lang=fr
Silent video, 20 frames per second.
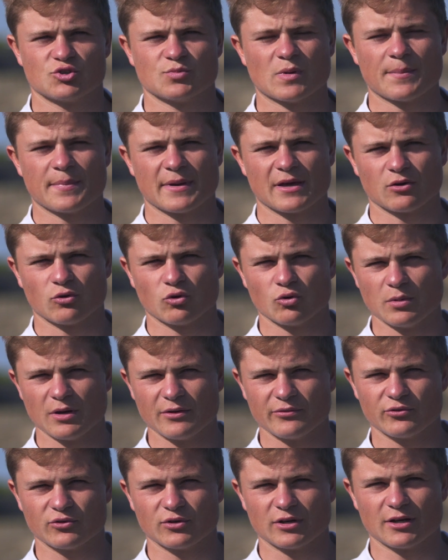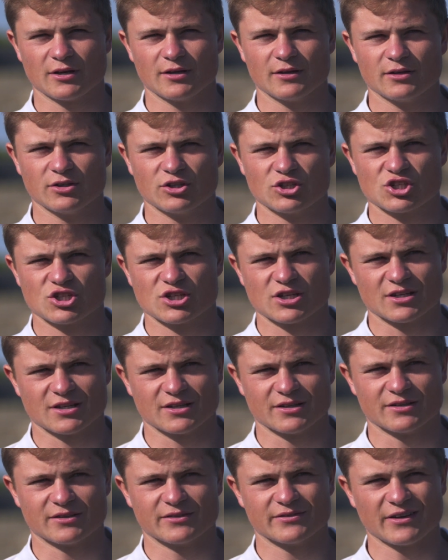Je m'appelle Robin Follin,
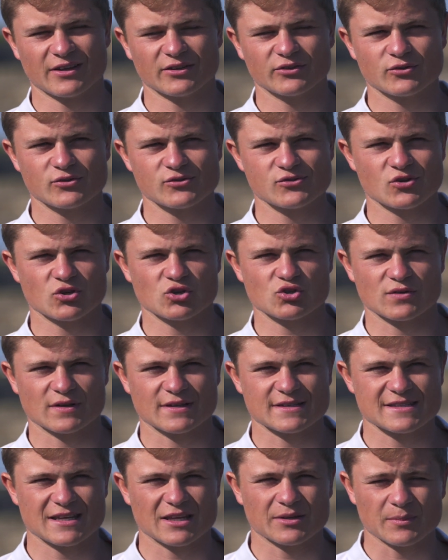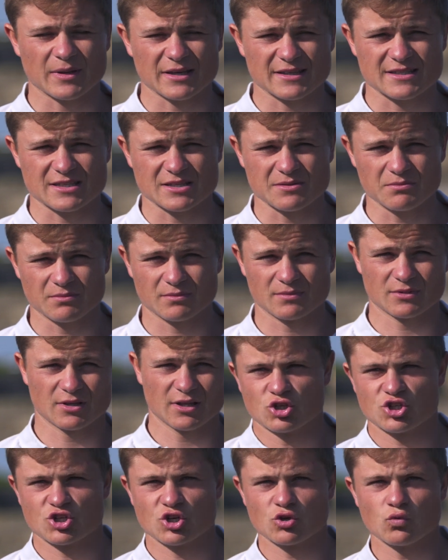j'ai 22 ans, je viens de Sainte-Maxime.
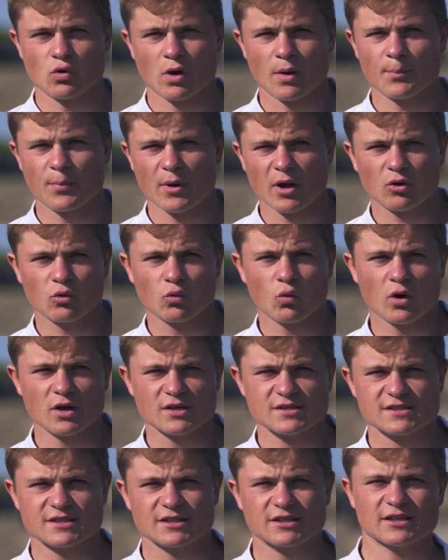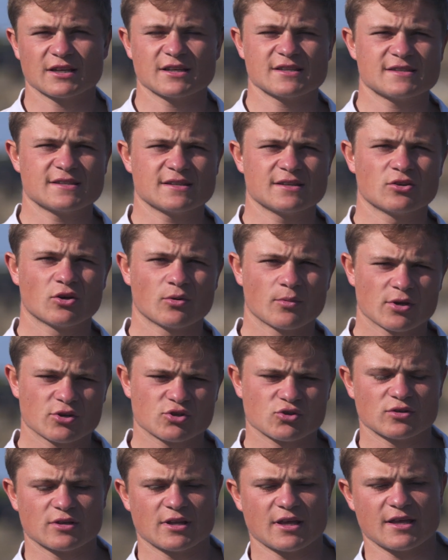J'ai eu un parcours assez classique dans ma
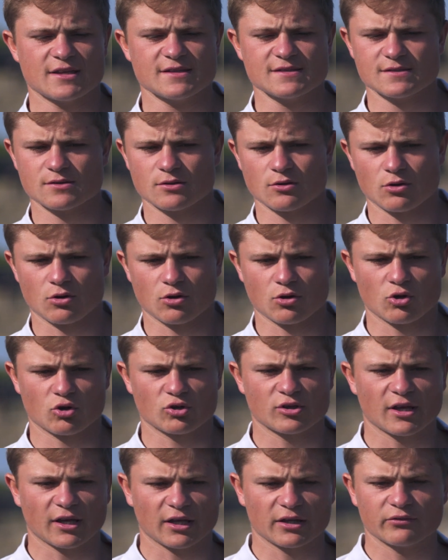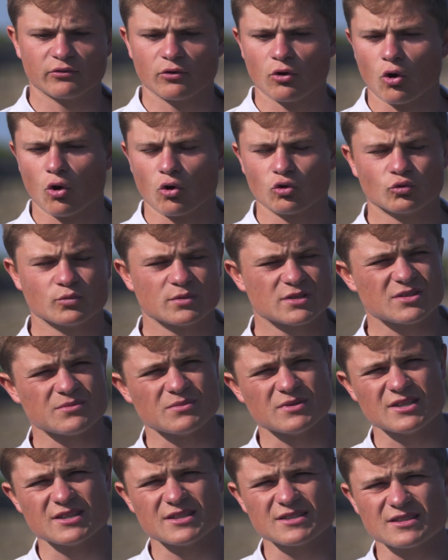jeunesse, euh, des riveurs en
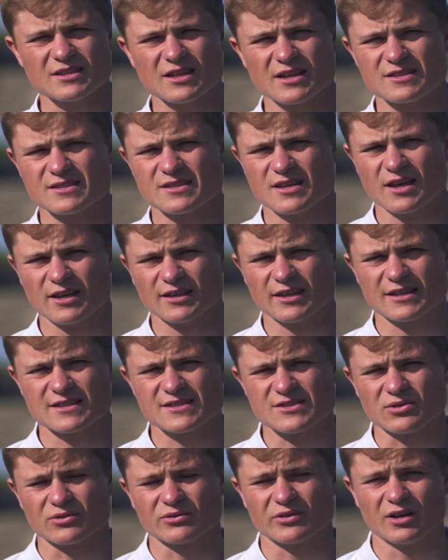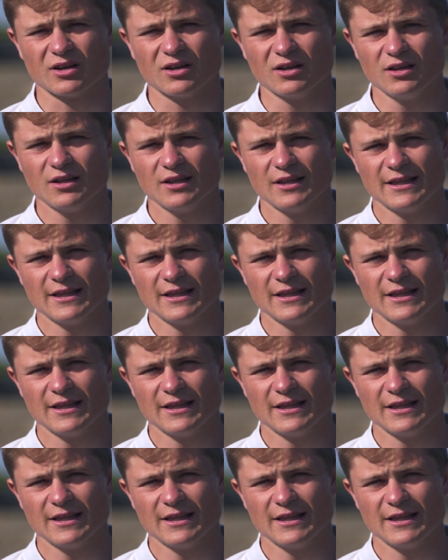optimiste, laser, 420.